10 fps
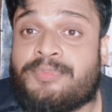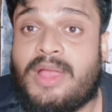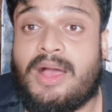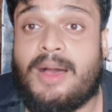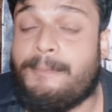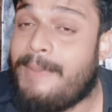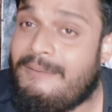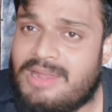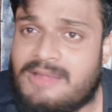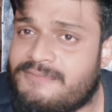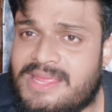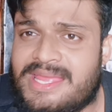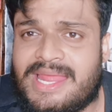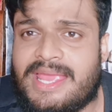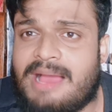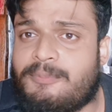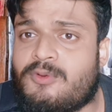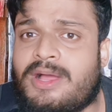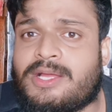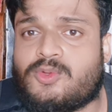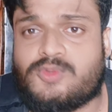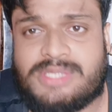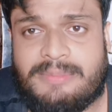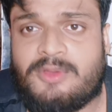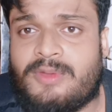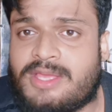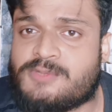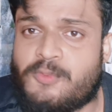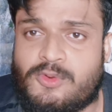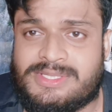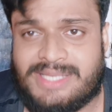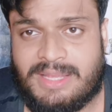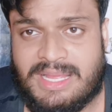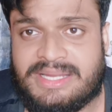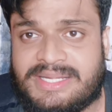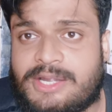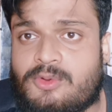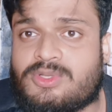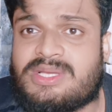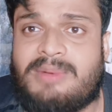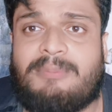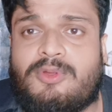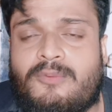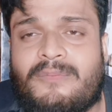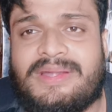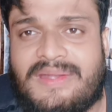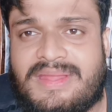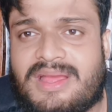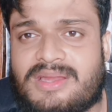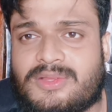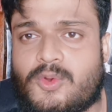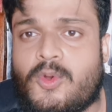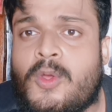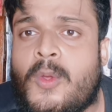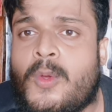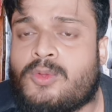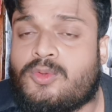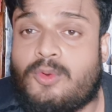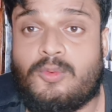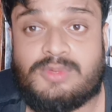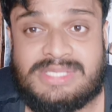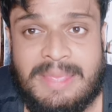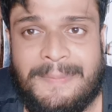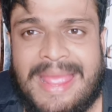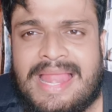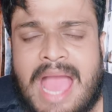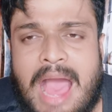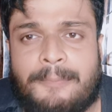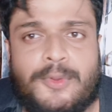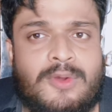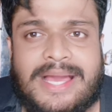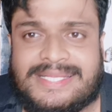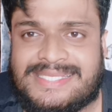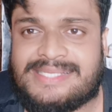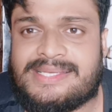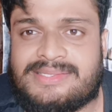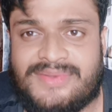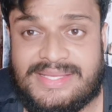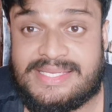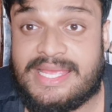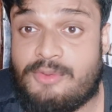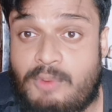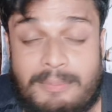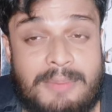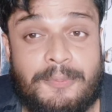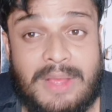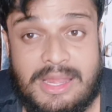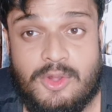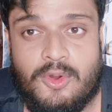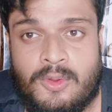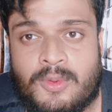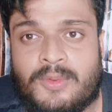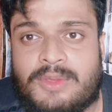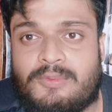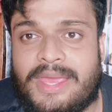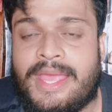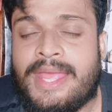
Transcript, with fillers: पावर लिफ्टिंग ही नहीं आप लोग अगर दूसरे भी कोई स्पोर्ट से कनेक्टेड हो जब आप लोग वेट ट्रेनिंग करते हो तो उसके पहले आप लोग अच्छे से स्ट्रेचिंग एंड वार्म अप कर लो क्योंकि